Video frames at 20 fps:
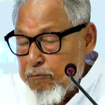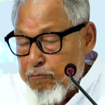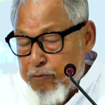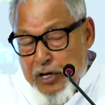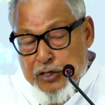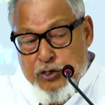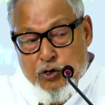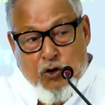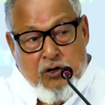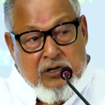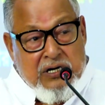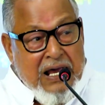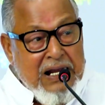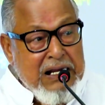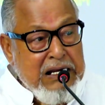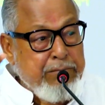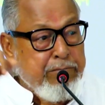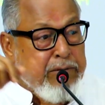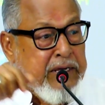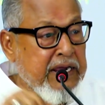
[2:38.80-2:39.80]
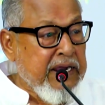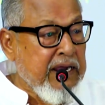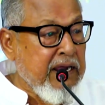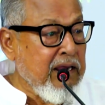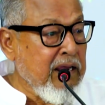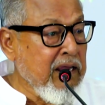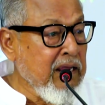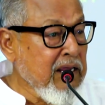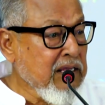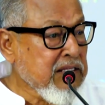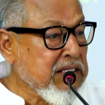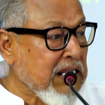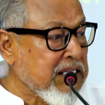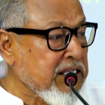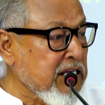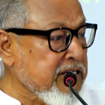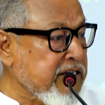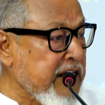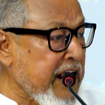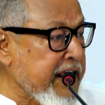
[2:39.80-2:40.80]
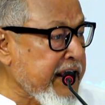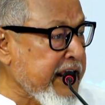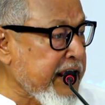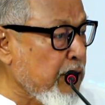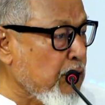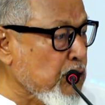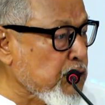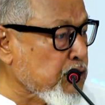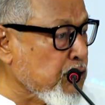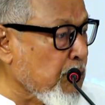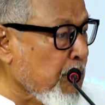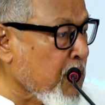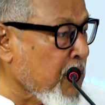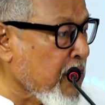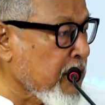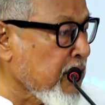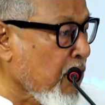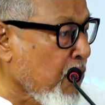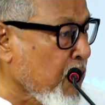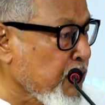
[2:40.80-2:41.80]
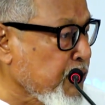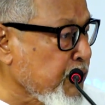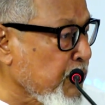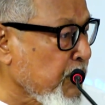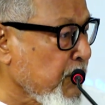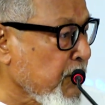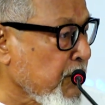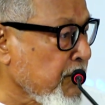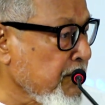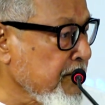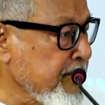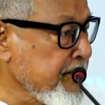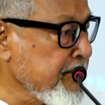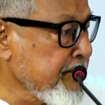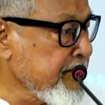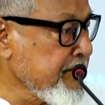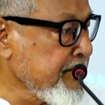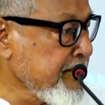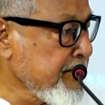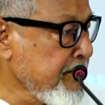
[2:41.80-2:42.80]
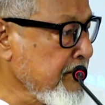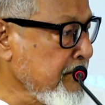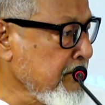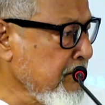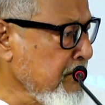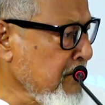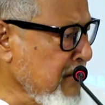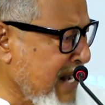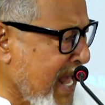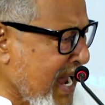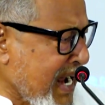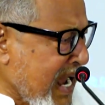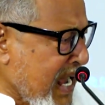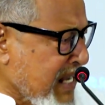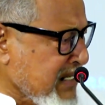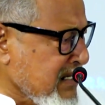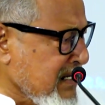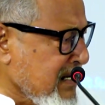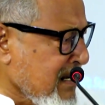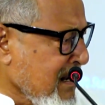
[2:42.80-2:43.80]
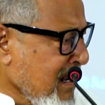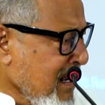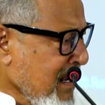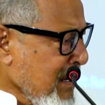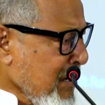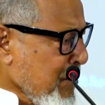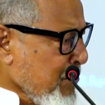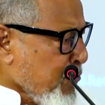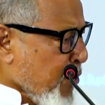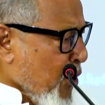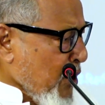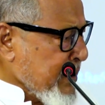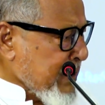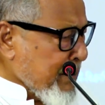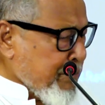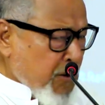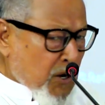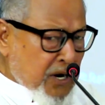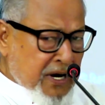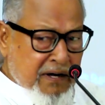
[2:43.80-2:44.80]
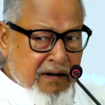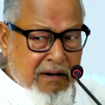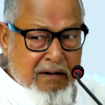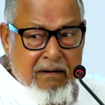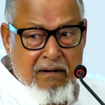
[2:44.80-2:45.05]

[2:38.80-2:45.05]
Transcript: মেজর ডালিমকে তাদের ট্যাঙ্কে অস্ত্র ভরত দেওয়ার জন্য লেখা আছে বইতে পড়েন